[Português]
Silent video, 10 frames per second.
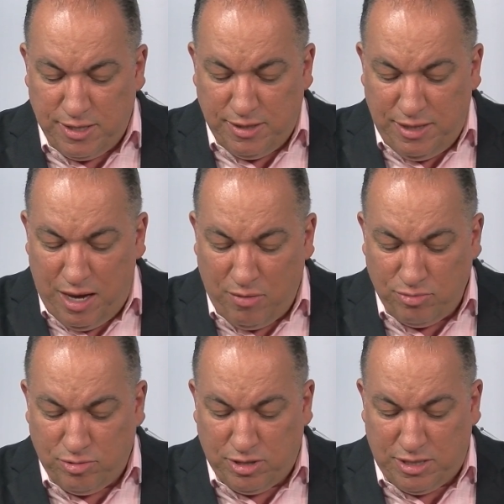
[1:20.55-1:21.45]

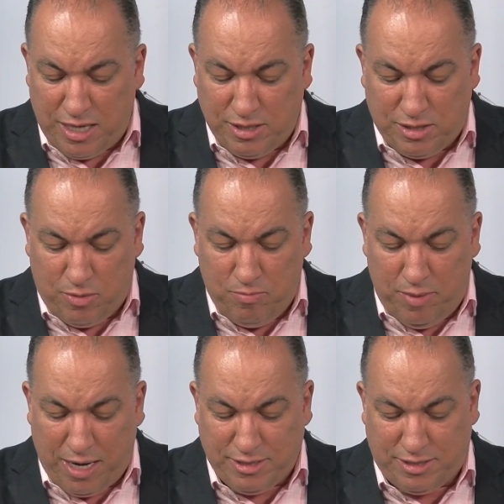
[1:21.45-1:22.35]
não sejam
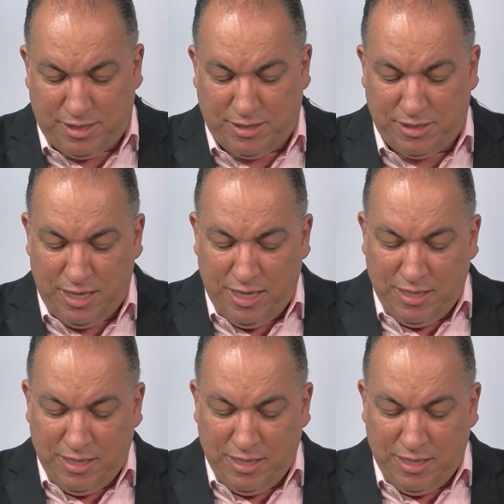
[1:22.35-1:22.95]
mestres,